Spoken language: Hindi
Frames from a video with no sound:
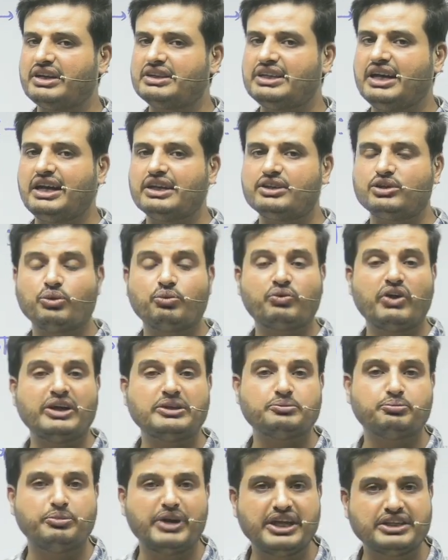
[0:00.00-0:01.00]
था तो
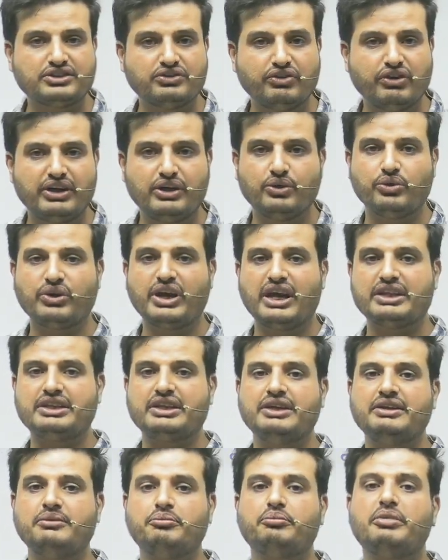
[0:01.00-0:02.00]
बेस वैल्यू क्या थी
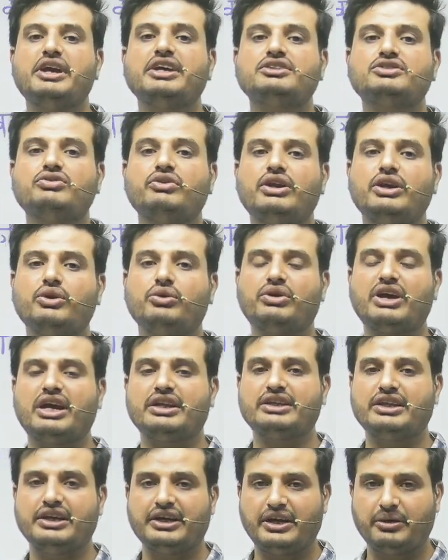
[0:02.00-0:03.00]
बेस वैल्यू क्या थी
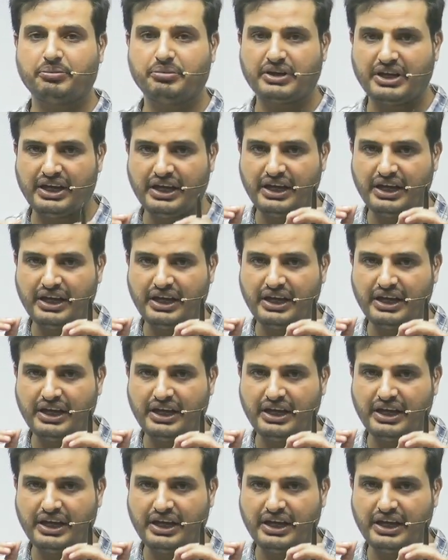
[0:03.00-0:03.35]
आपकी